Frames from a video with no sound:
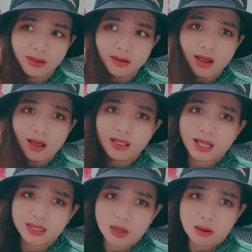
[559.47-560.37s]
cho nên
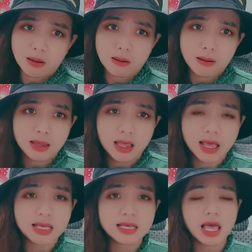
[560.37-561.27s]
là trời ơi
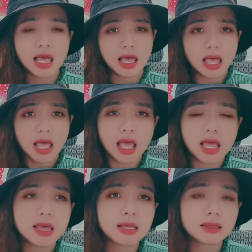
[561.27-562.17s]
à, ha, à,
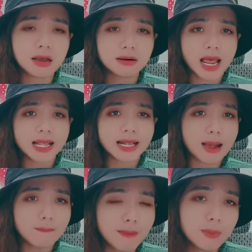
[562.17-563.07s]
à, từ nay
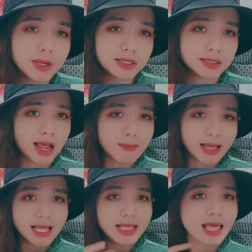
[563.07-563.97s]
cấm không có được nói
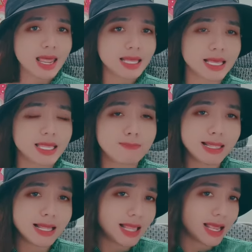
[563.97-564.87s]
bà lê lê tại vì
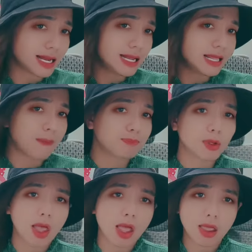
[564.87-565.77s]
bà lê lê đã đi làm
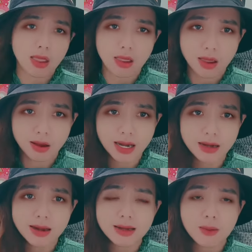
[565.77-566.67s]
từ thiện đã,
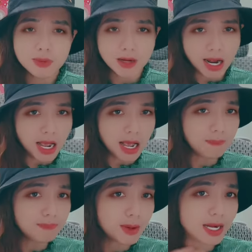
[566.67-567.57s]
đã đóng
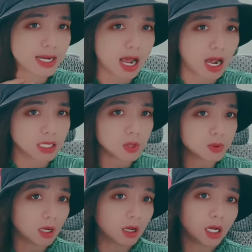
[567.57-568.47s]
góp đồ này nọ đâu
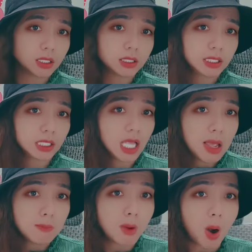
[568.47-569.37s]
trời ơi
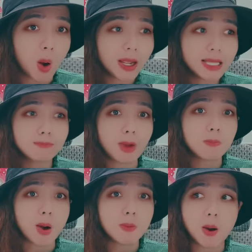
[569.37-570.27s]
bộ cái bộ
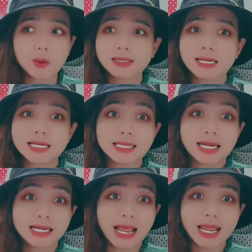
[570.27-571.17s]
bộ bộ ờ,
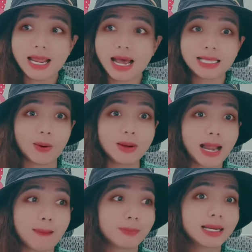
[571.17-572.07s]
gây ra lỗi
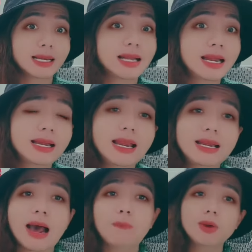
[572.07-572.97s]
lầm cái đi đi
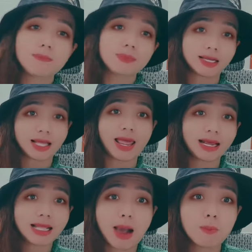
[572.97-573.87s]
đóng góp từ
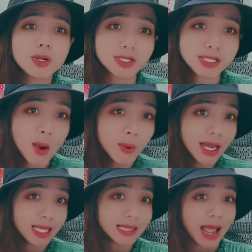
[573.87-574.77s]
thiện cái là không có được nói
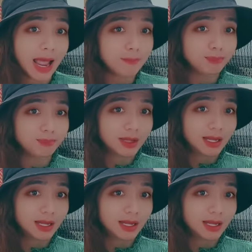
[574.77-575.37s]
nữa ha tám